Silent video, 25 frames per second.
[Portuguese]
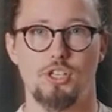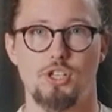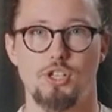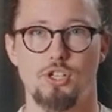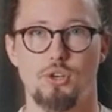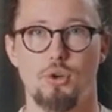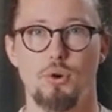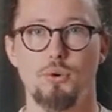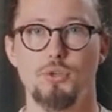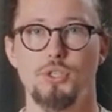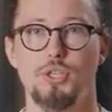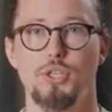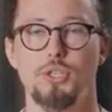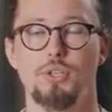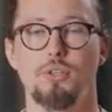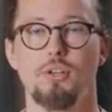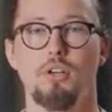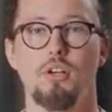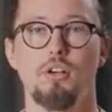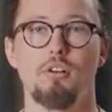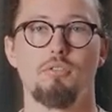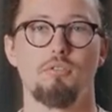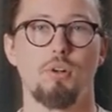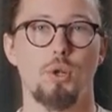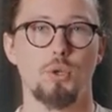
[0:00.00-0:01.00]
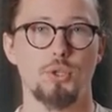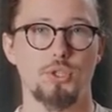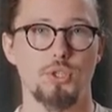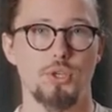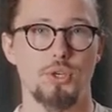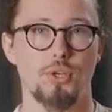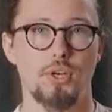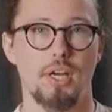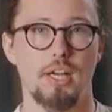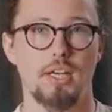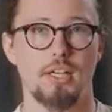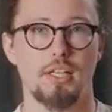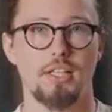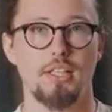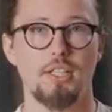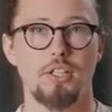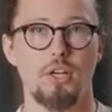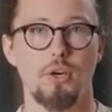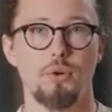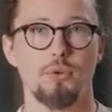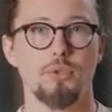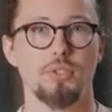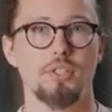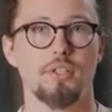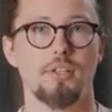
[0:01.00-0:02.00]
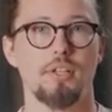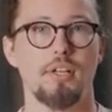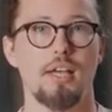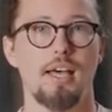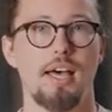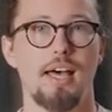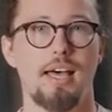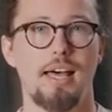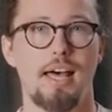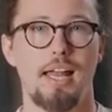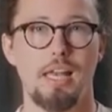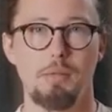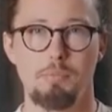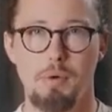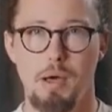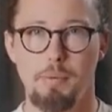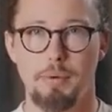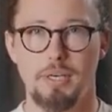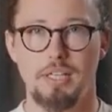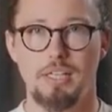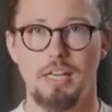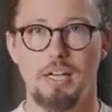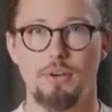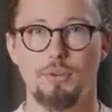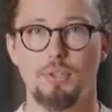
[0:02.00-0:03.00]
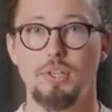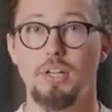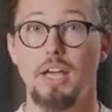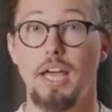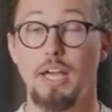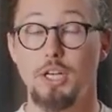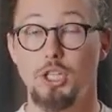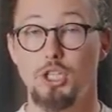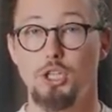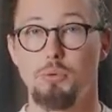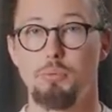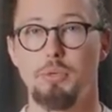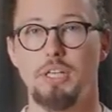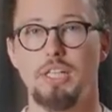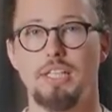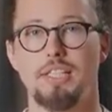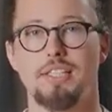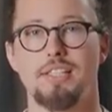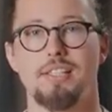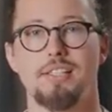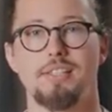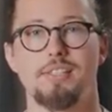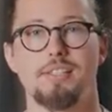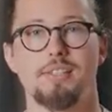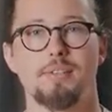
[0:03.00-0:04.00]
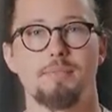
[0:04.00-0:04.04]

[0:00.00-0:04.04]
de um crítico digital Ocean, Voltrinode, Alibaba Cloud e Kubernetes.